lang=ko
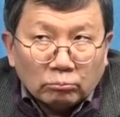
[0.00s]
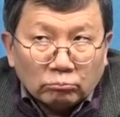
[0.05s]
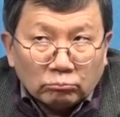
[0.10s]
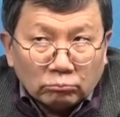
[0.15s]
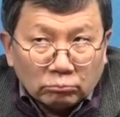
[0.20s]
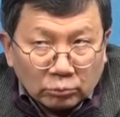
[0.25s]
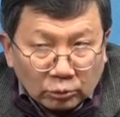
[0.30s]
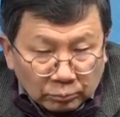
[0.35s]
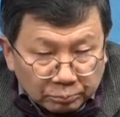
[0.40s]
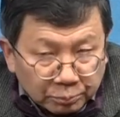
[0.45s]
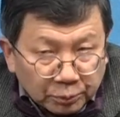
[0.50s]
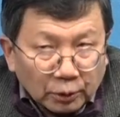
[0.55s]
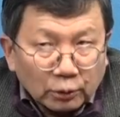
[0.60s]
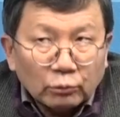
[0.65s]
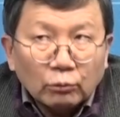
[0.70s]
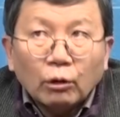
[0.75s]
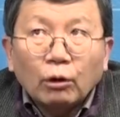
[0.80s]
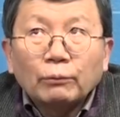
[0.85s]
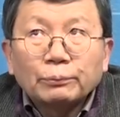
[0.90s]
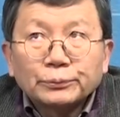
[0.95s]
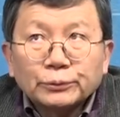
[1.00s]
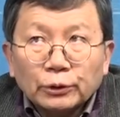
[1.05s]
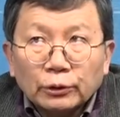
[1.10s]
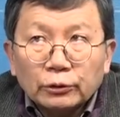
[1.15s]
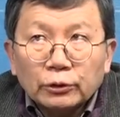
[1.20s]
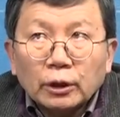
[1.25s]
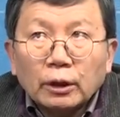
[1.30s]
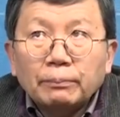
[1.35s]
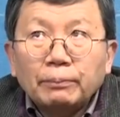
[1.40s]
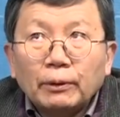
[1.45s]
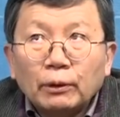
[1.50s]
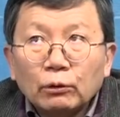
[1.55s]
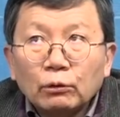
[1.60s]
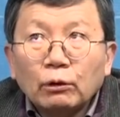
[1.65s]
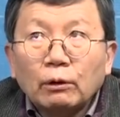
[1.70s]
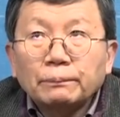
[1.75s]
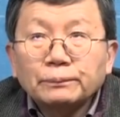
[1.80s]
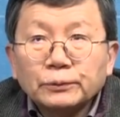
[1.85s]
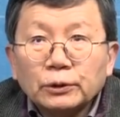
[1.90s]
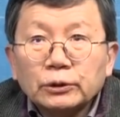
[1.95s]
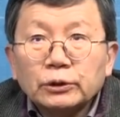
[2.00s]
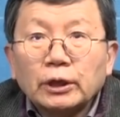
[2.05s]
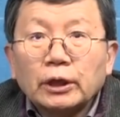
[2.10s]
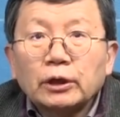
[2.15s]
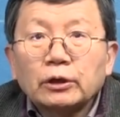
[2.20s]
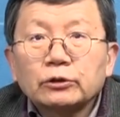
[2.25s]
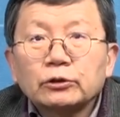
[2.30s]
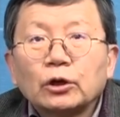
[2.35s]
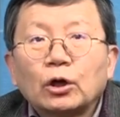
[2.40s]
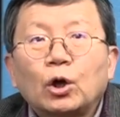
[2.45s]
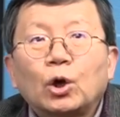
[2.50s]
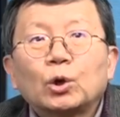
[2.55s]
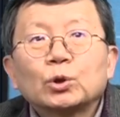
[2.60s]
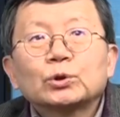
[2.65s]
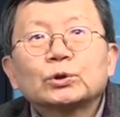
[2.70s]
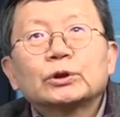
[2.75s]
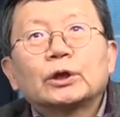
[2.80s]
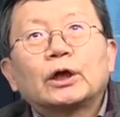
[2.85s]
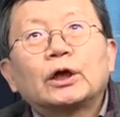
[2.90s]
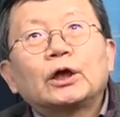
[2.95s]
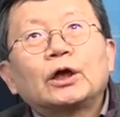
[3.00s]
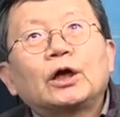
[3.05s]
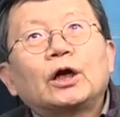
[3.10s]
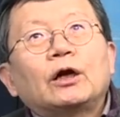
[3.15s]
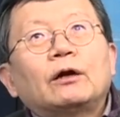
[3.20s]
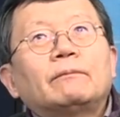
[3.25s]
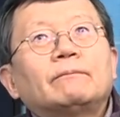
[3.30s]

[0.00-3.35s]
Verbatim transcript: 뭐 별거 없었네 별거 없었네 하는데 어느 날